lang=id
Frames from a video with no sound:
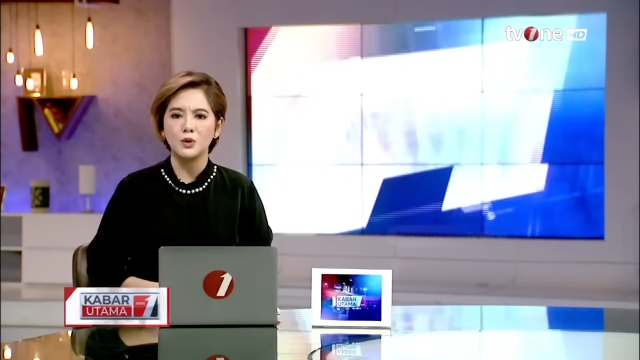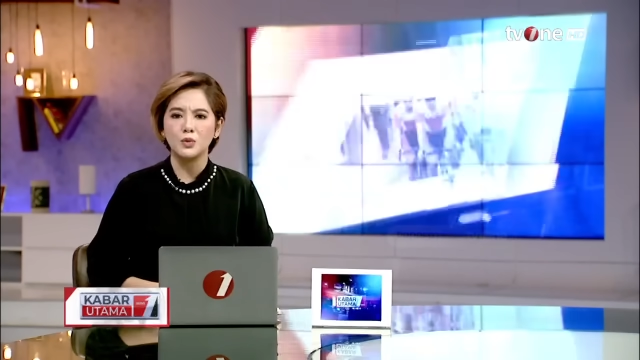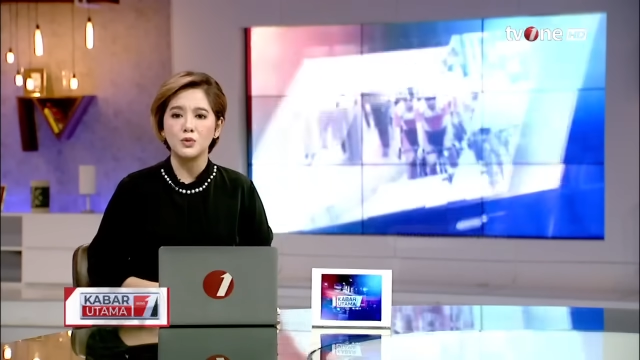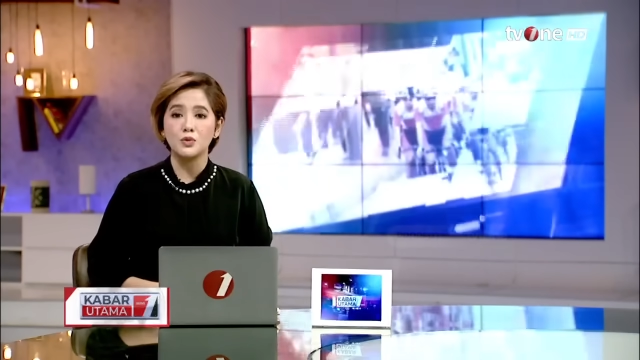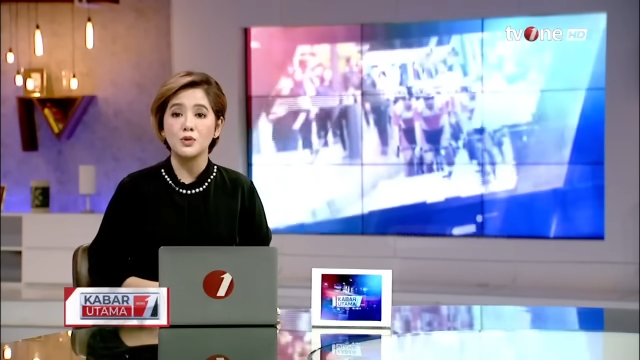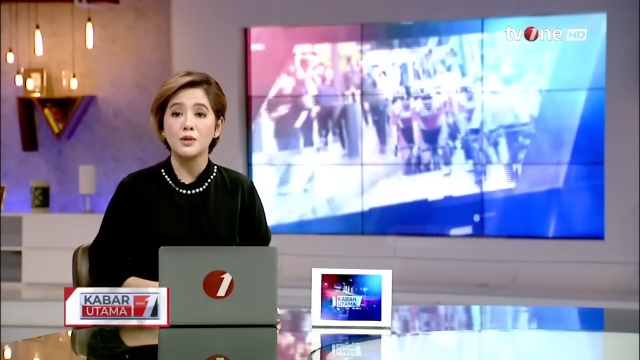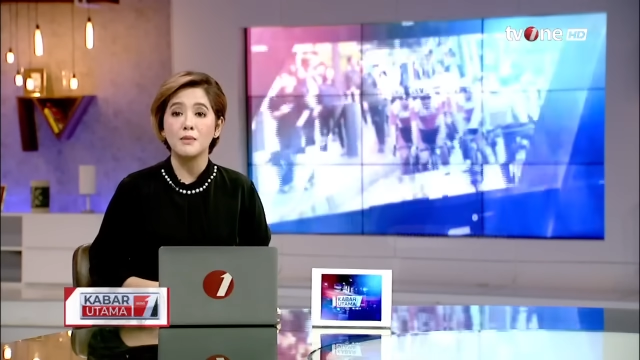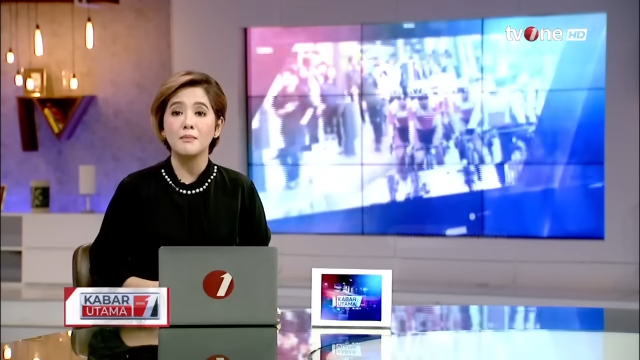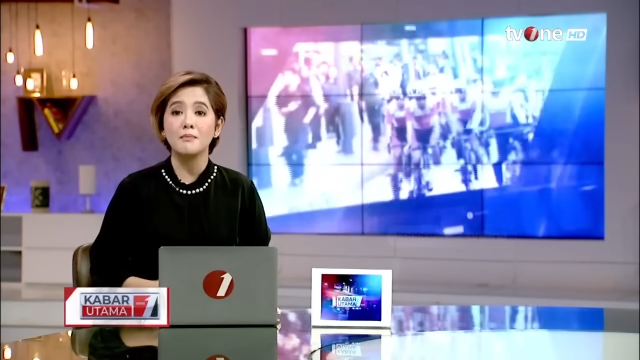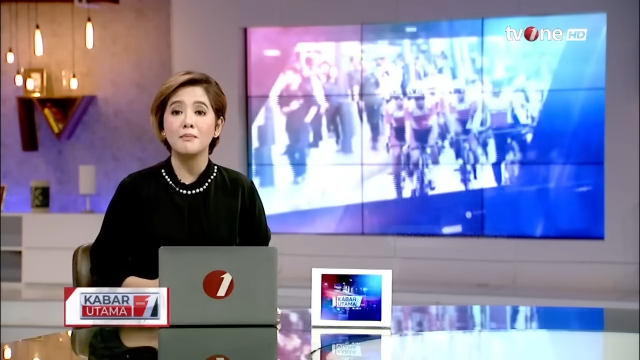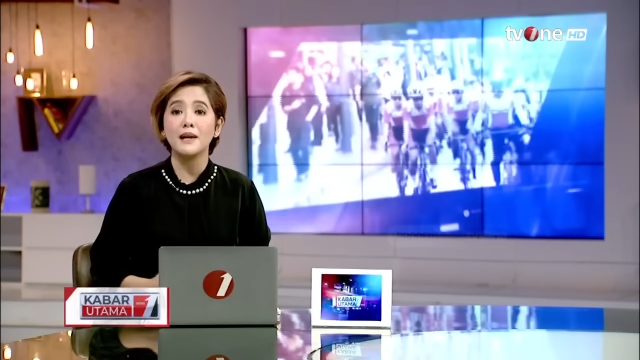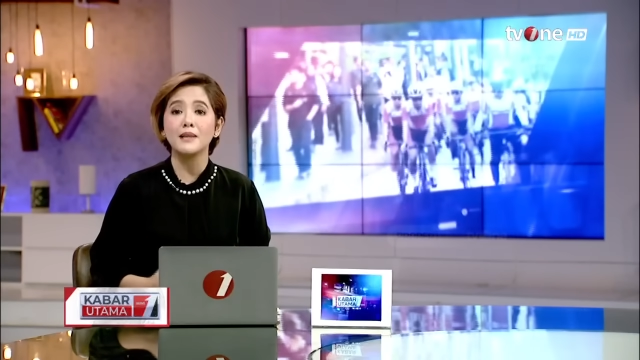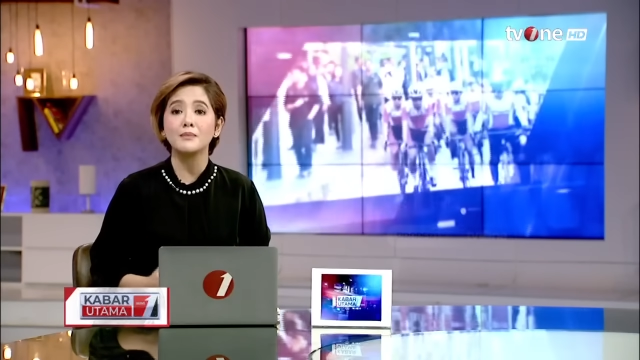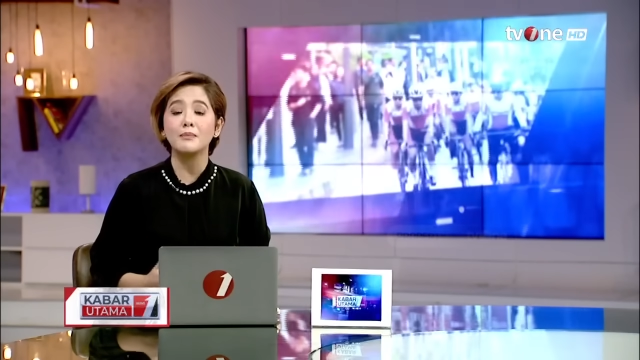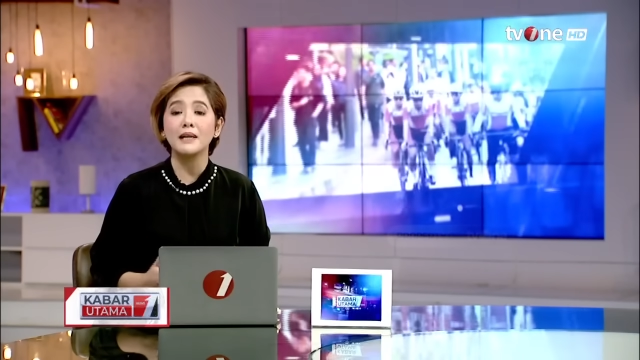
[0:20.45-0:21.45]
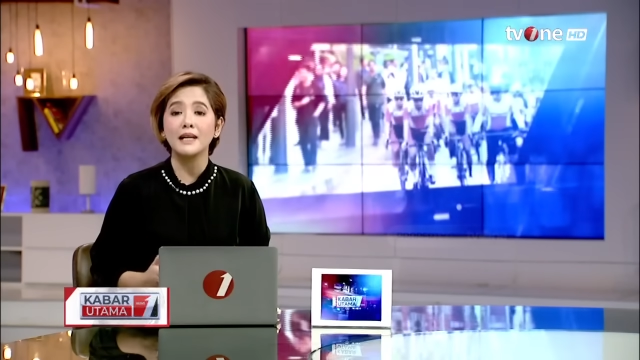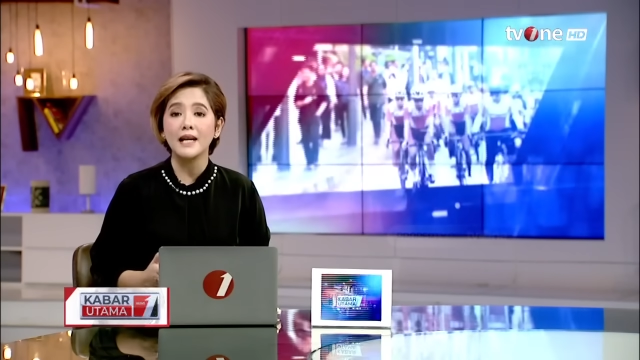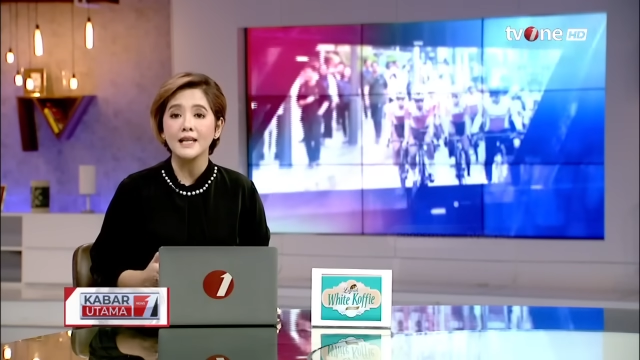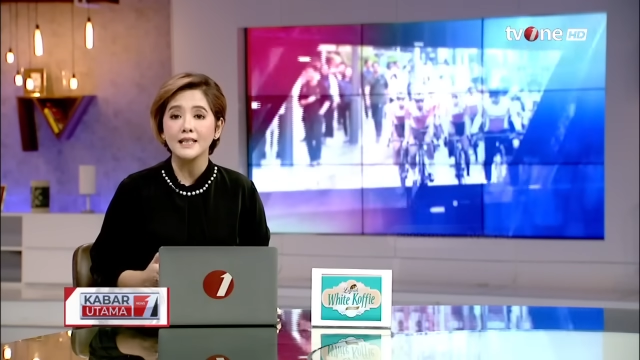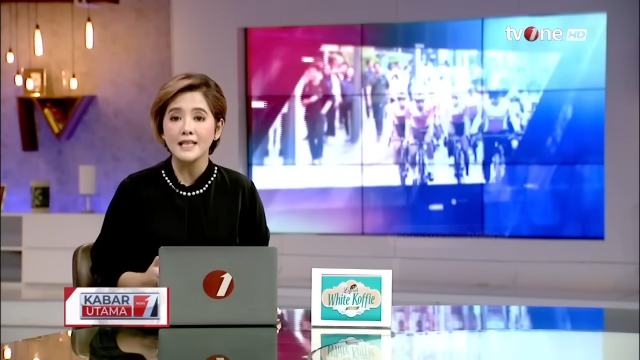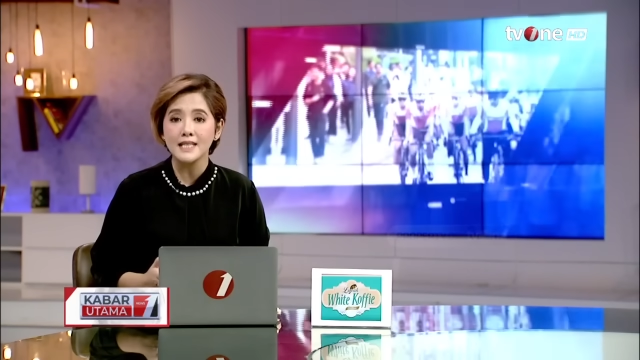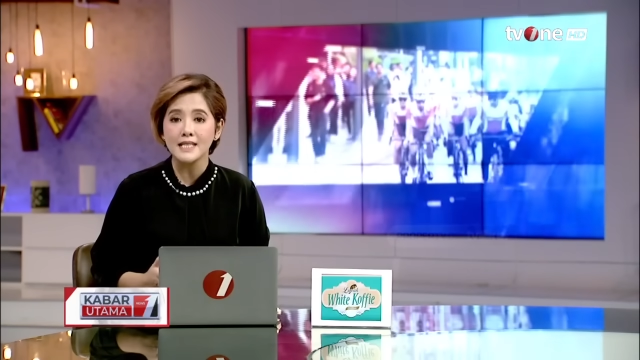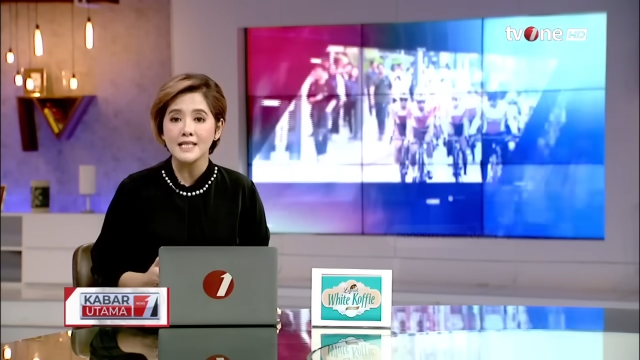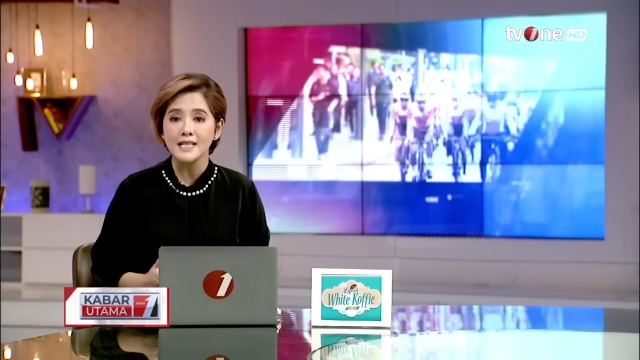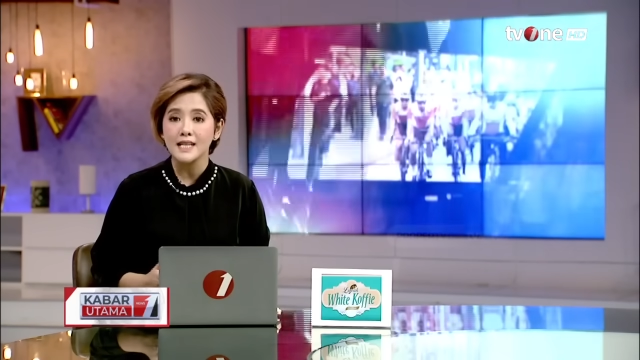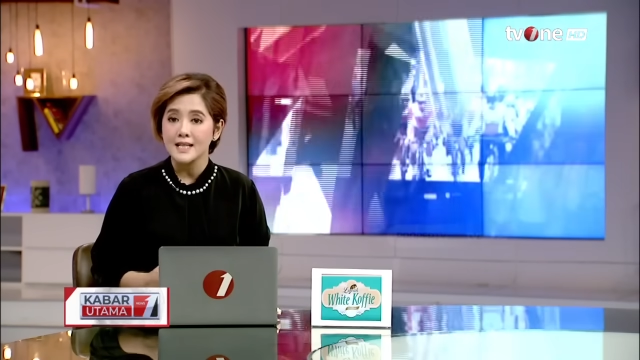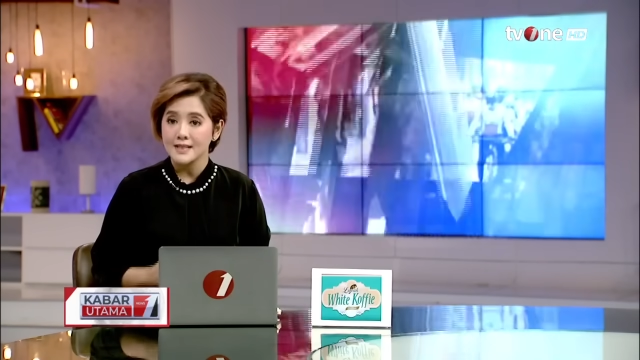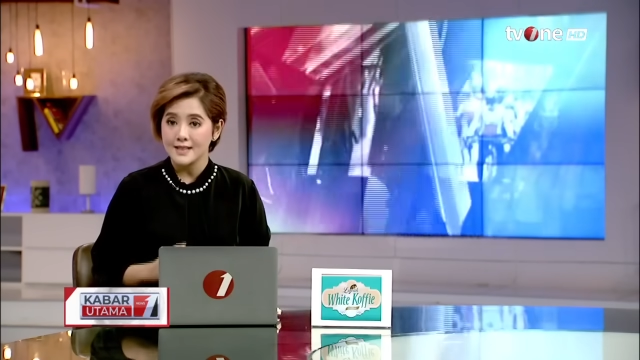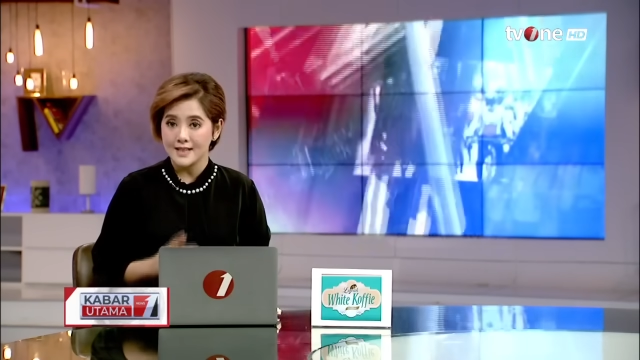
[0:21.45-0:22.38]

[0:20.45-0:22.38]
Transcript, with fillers: itu sempat menangis